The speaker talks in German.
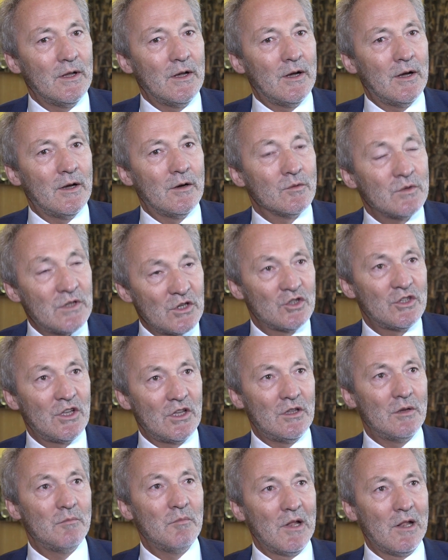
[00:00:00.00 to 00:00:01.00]
Äh, und das
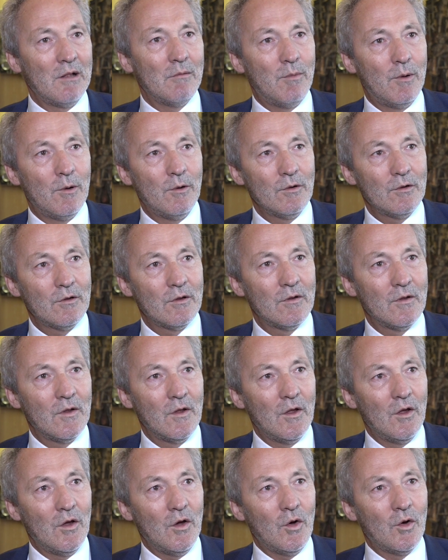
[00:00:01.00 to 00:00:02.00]
steht im Mittelpunkt.
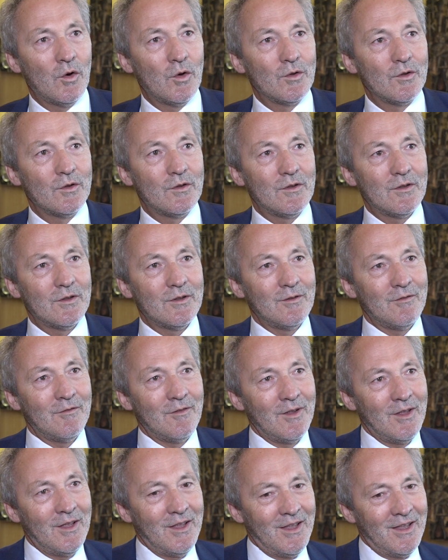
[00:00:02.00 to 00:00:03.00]
Und
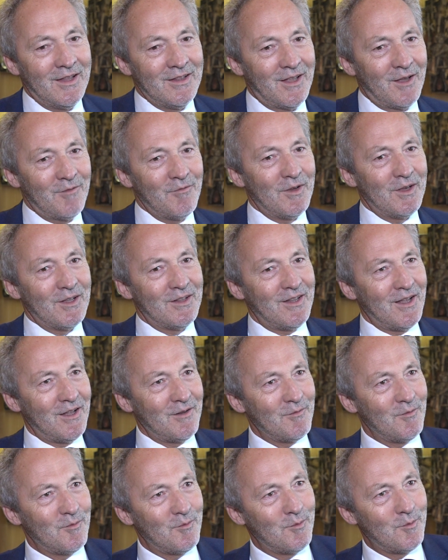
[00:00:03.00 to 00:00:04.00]
indem wir
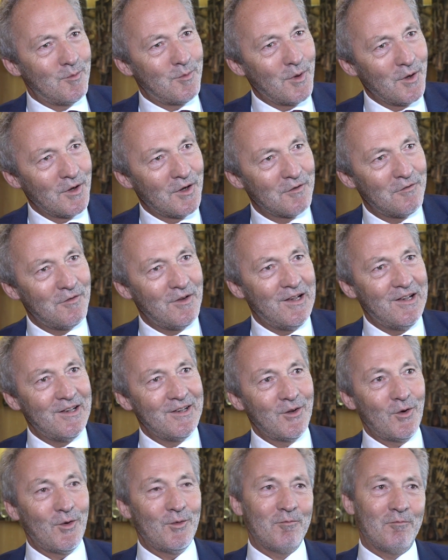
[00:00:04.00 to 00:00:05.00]
den
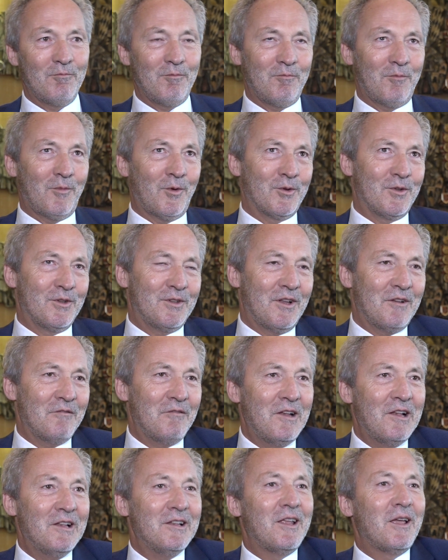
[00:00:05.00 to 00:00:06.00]
Bürgerwillen oder den
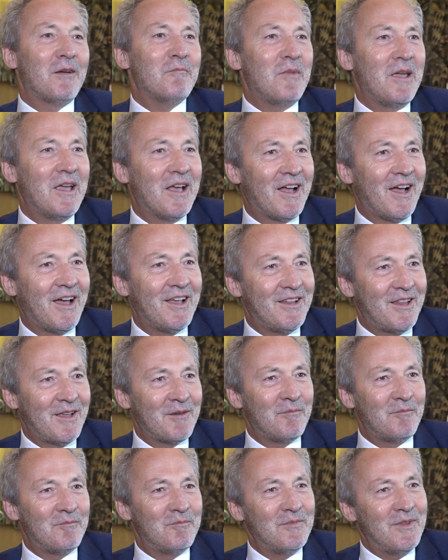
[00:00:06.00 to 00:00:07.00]
Willen der Mehrheit der,
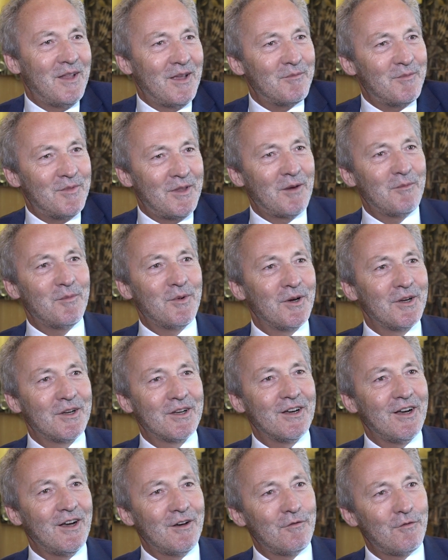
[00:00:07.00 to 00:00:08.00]
der, der
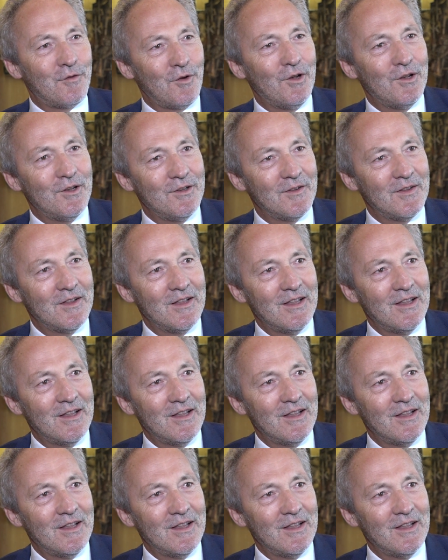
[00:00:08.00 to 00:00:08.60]
Bürger erfüllen,